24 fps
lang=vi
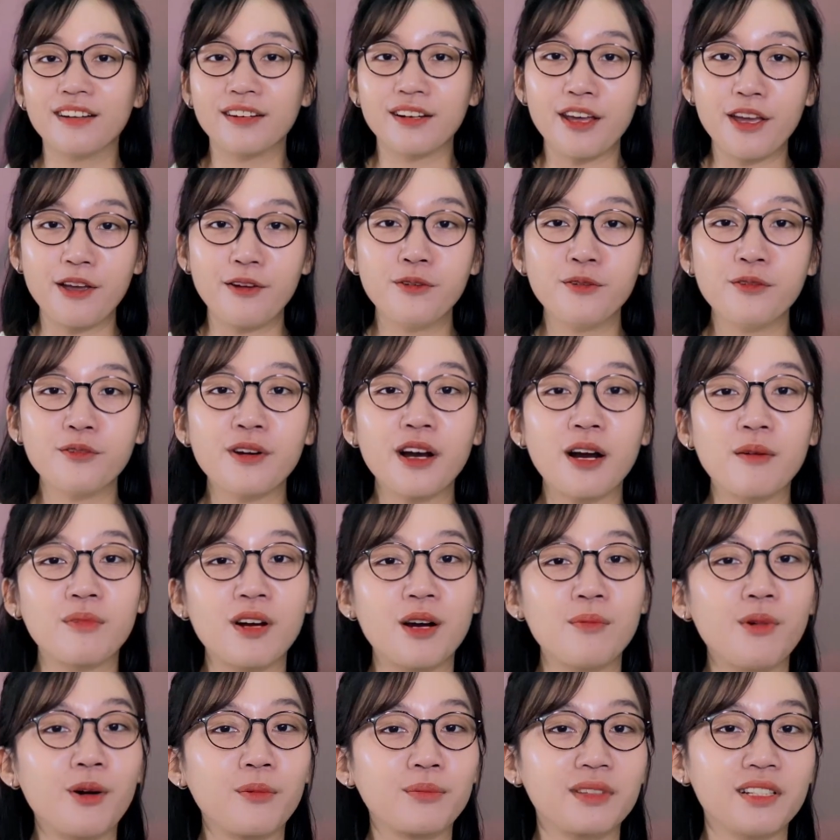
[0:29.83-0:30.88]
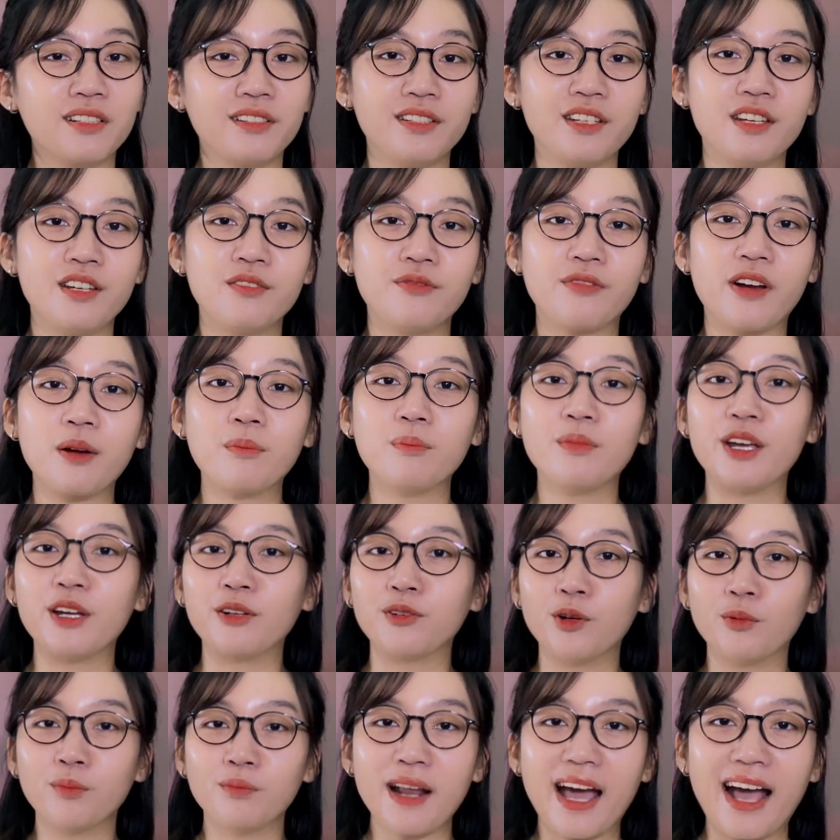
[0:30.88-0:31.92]
nếu không có một tư duy phản
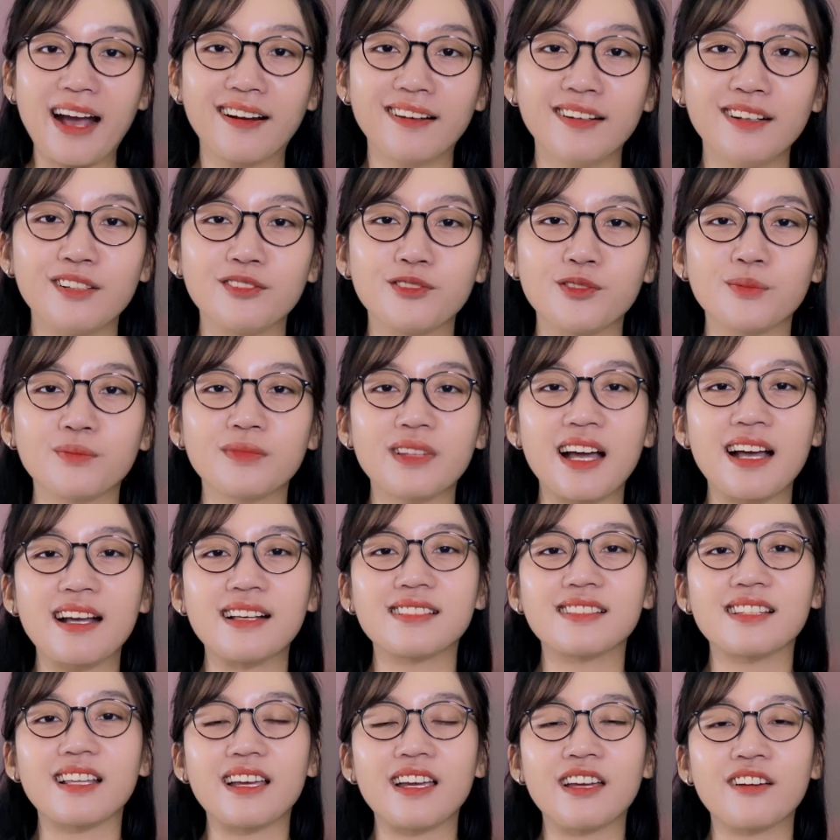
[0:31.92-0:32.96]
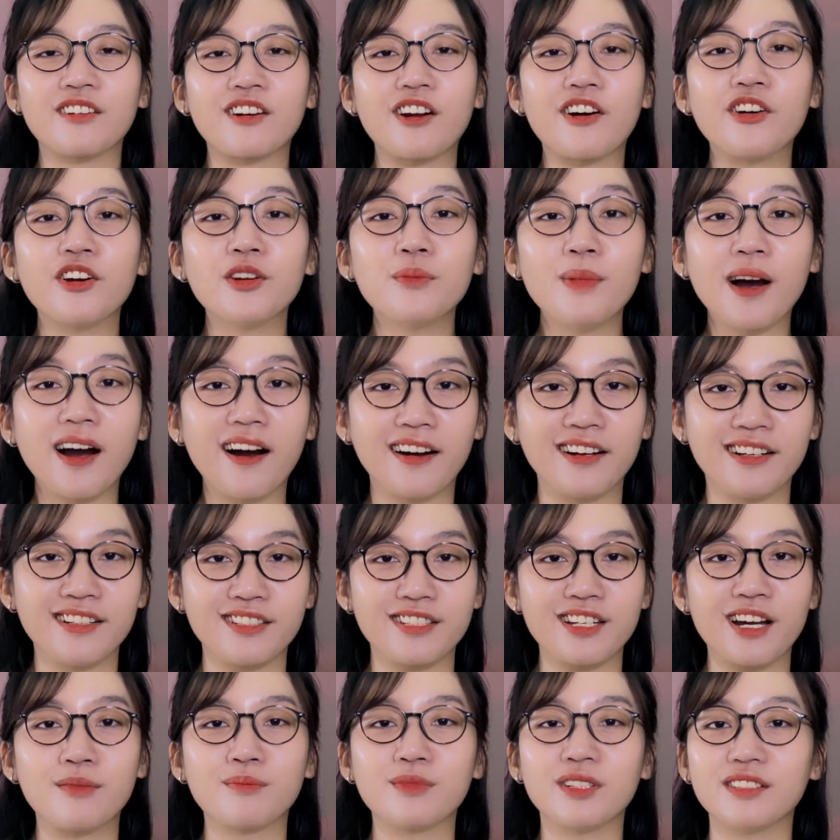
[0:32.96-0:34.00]
biện đúng đắn thì chúng ta sẽ rối bời
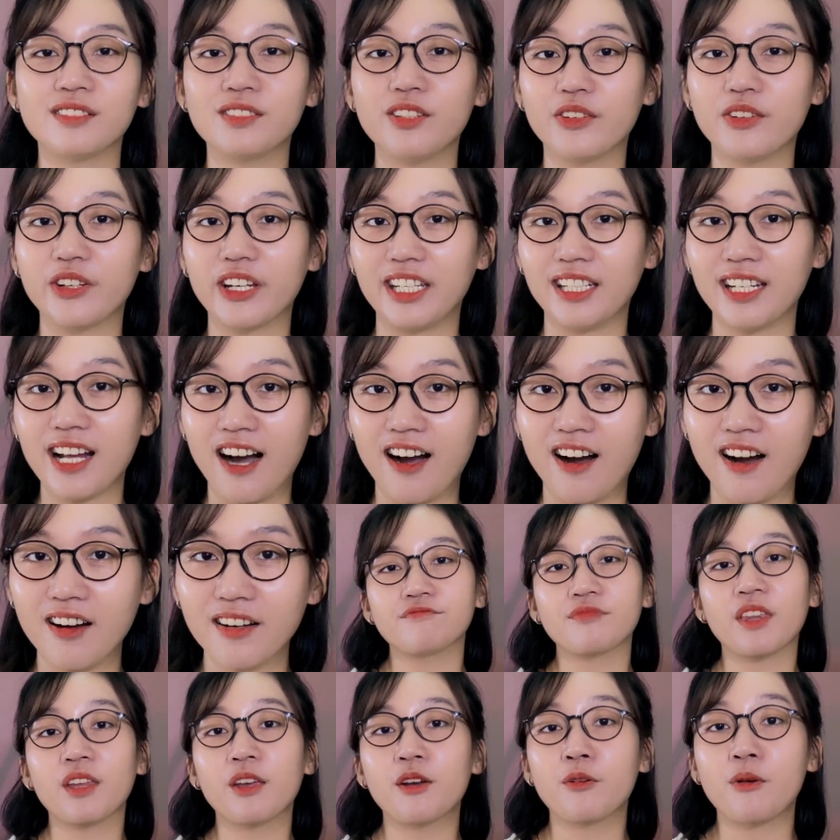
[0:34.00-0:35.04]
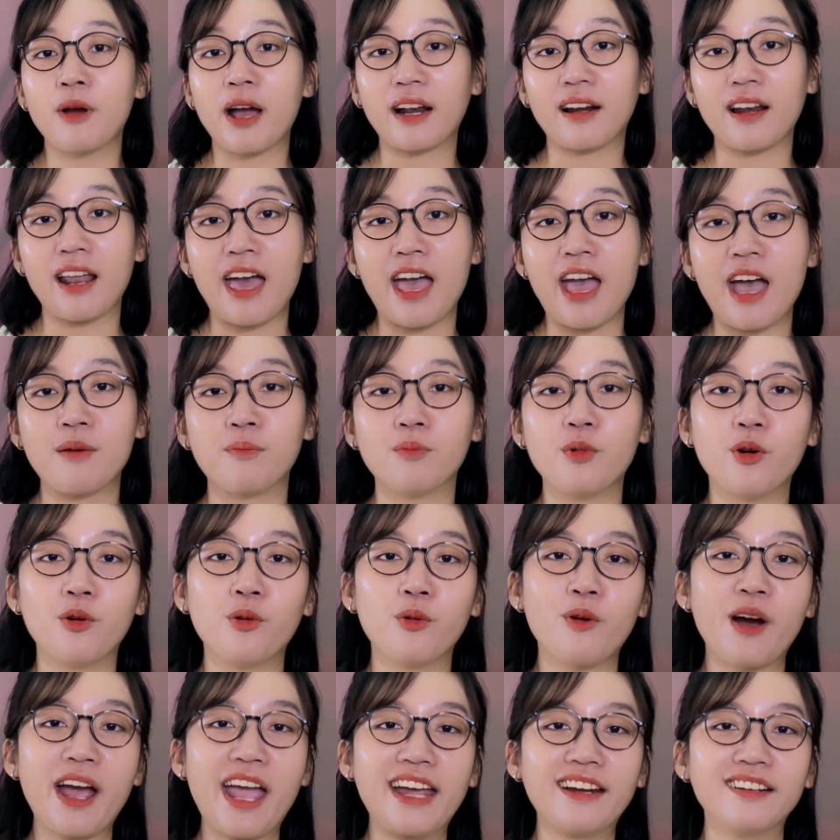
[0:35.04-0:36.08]
trong những suy nghĩ đó hoặc là mù
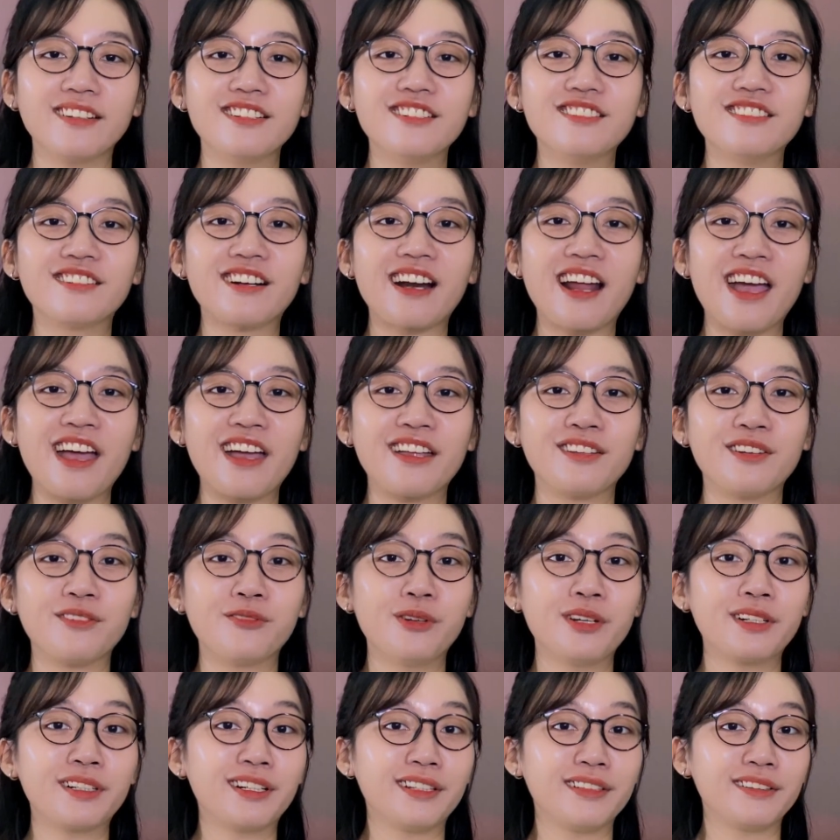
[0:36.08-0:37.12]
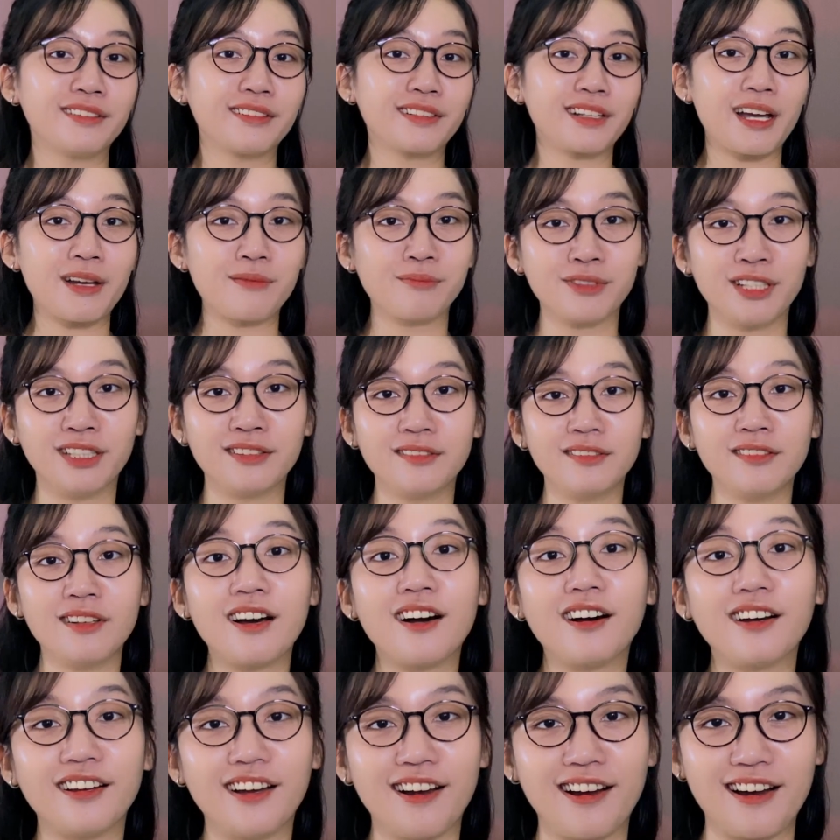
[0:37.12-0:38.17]
quáng đưa ra những quyết định cảm tính
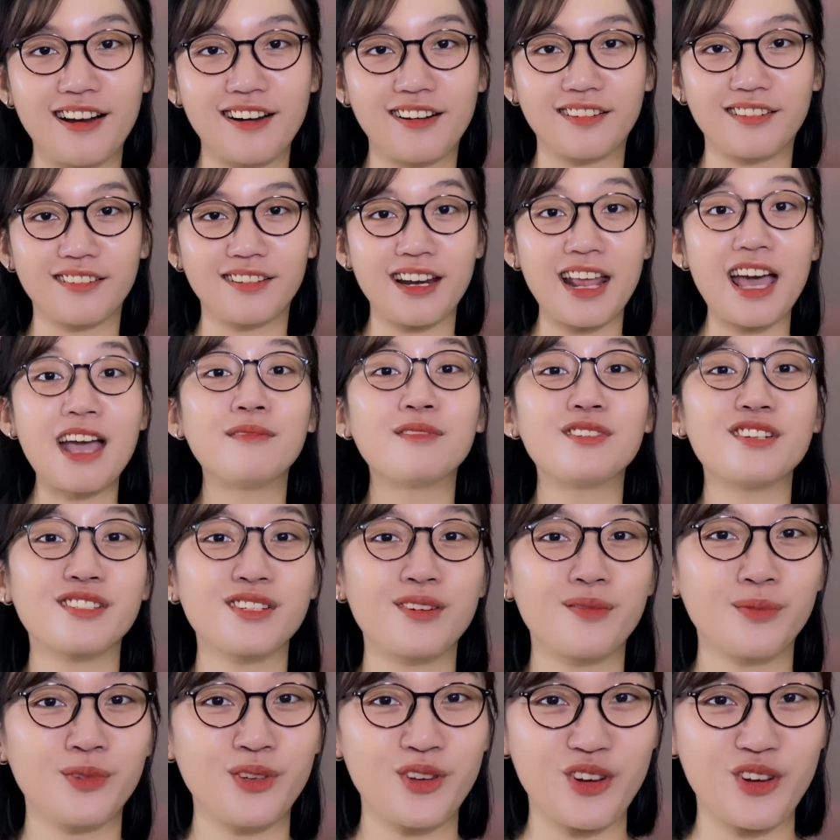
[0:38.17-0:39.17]
hồi hộp làm cho xong